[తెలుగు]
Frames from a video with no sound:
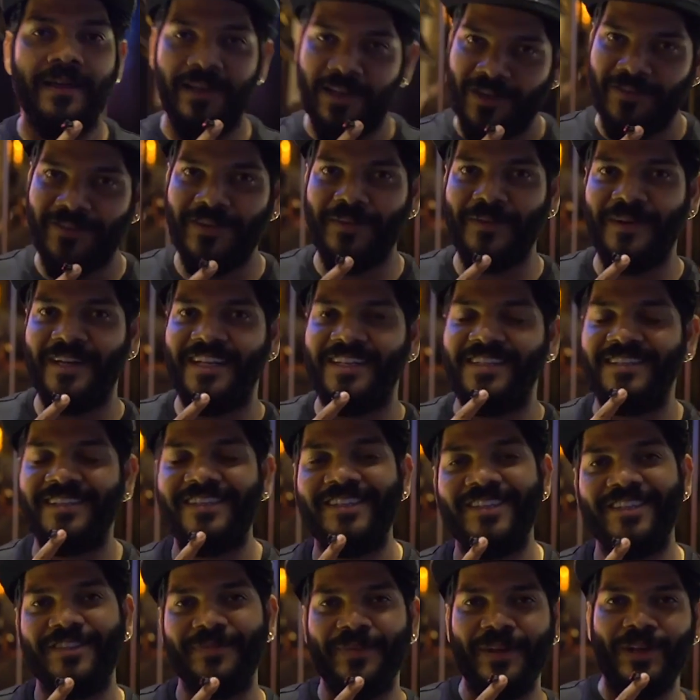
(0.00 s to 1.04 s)
హలో ఎవ్రీబడి దిస్
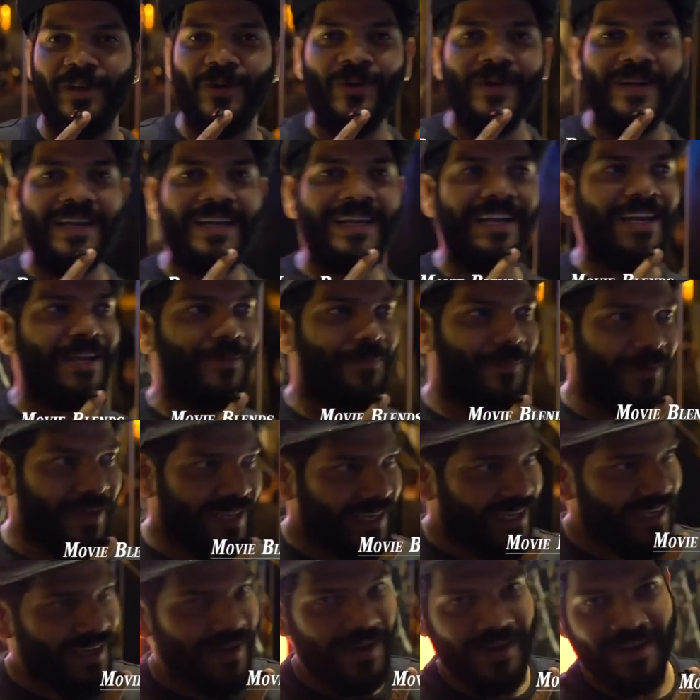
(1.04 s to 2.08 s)
ఇస్ మీ నోవల్ నేను
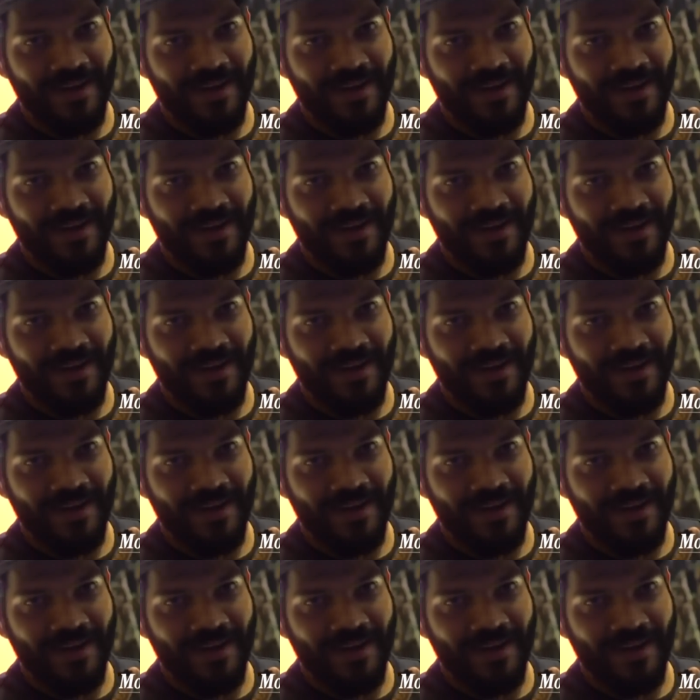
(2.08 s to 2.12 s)
ఇప్పుడే